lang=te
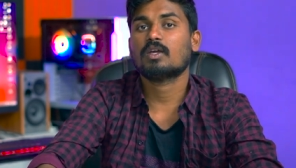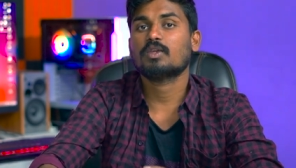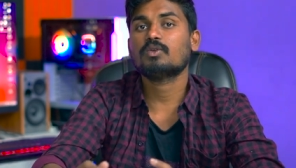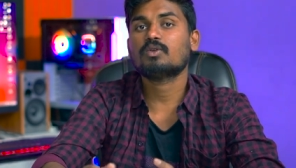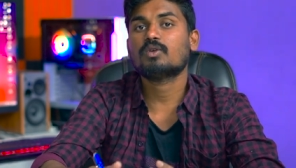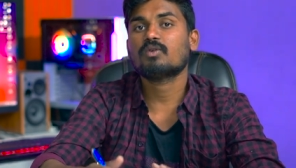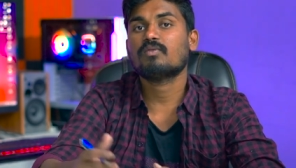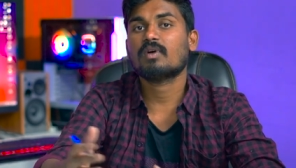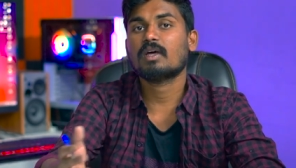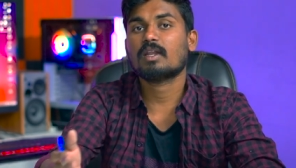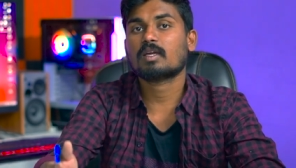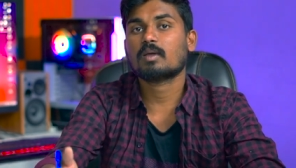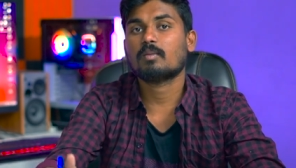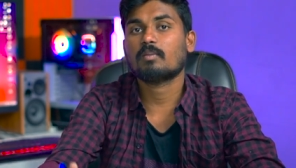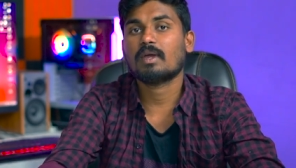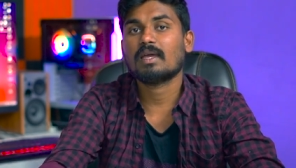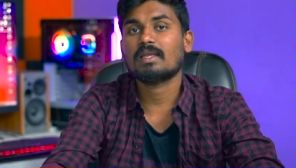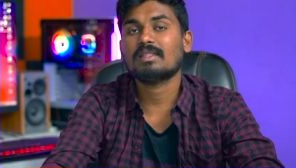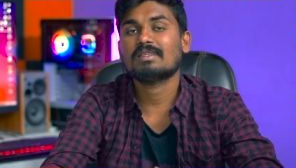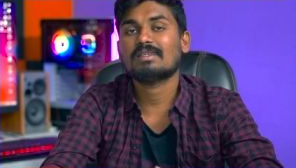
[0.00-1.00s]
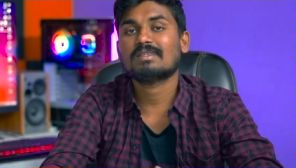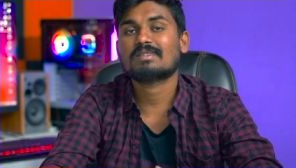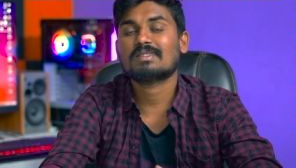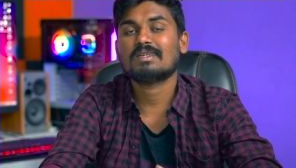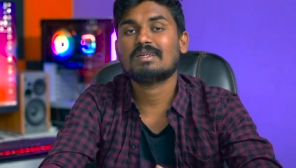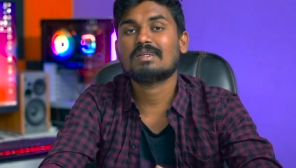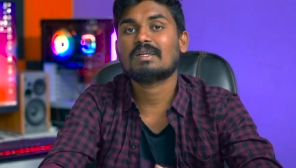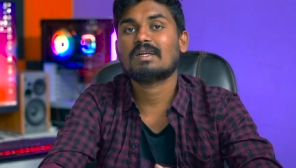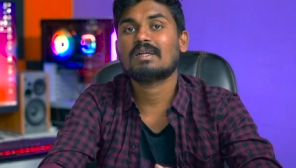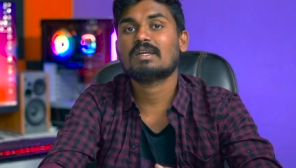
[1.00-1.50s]
యూట్యూబ్ వాళ్ళకి మెయిల్ చేస్తే
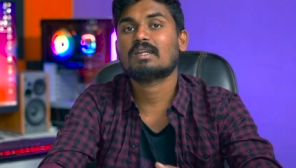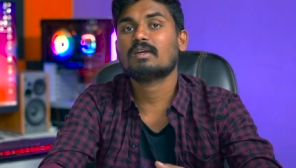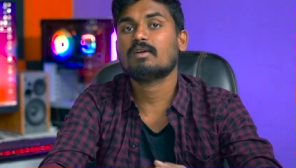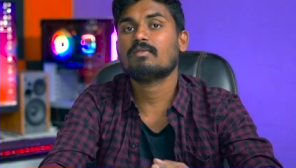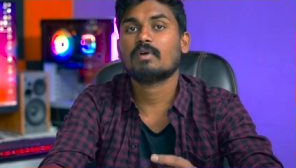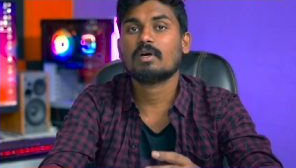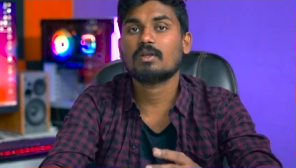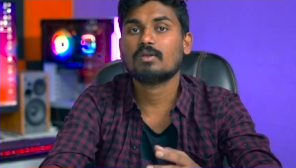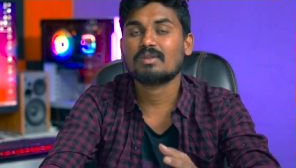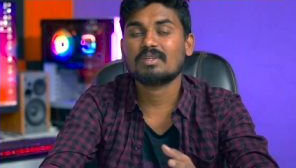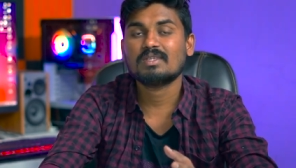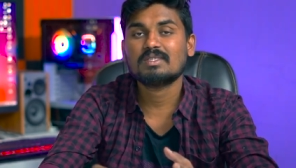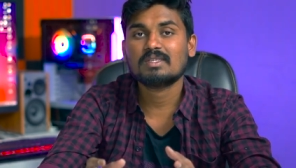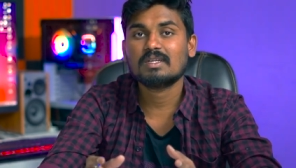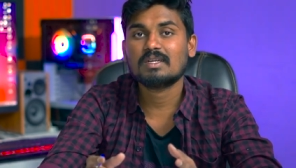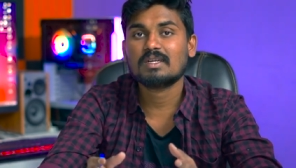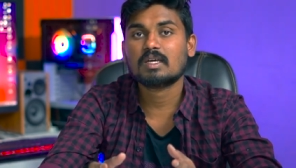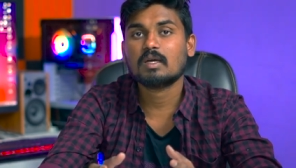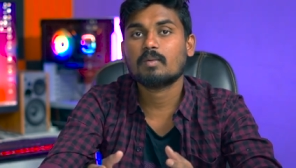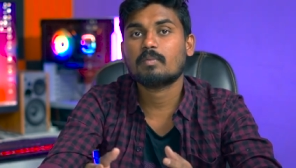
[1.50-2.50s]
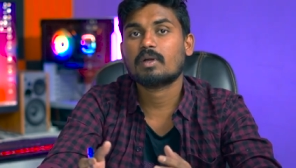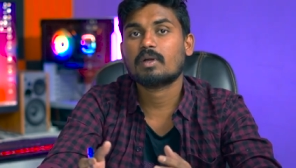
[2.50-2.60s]
ఏంటంటే వాళ్ళు రీసెంట్గా